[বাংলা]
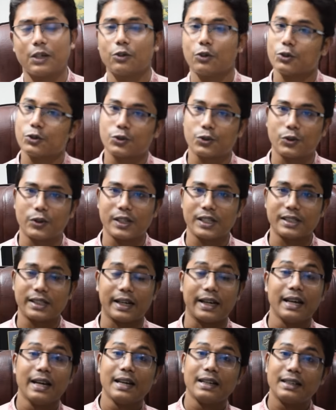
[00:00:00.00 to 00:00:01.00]
নষ্ট হয়ে
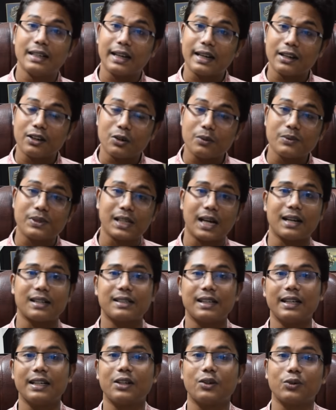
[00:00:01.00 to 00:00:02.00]
যায় ঠিক এরকম
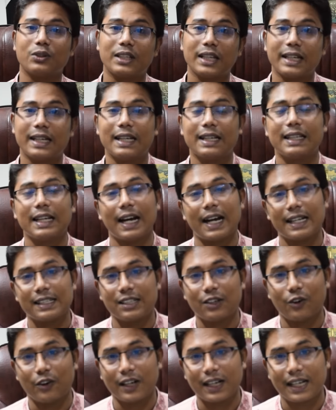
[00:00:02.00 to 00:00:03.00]
সার্জারি করতে গিয়ে দেখা
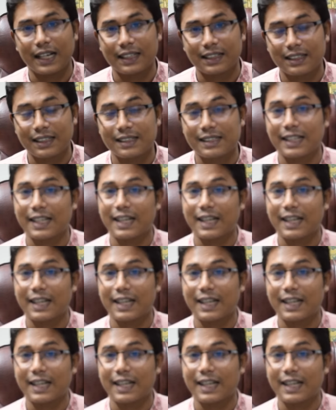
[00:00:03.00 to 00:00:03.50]
যায় অনেক ক্ষেত্রে যে